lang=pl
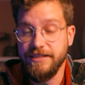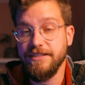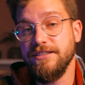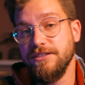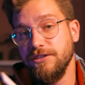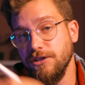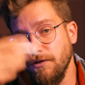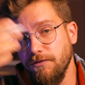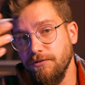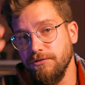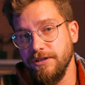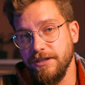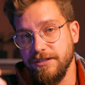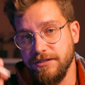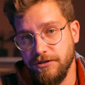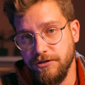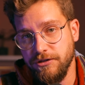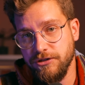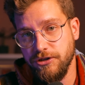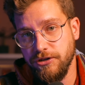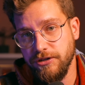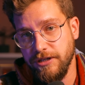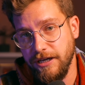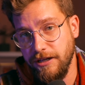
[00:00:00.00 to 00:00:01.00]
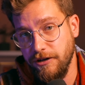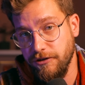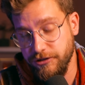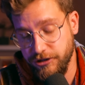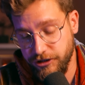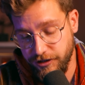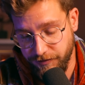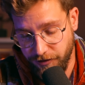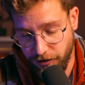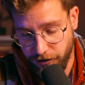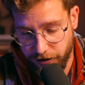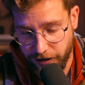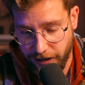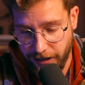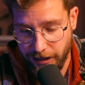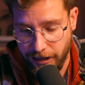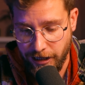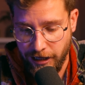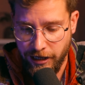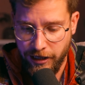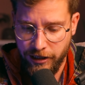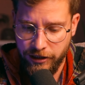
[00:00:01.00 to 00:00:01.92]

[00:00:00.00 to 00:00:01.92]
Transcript: znowu nieskończona ilość dziewiątek,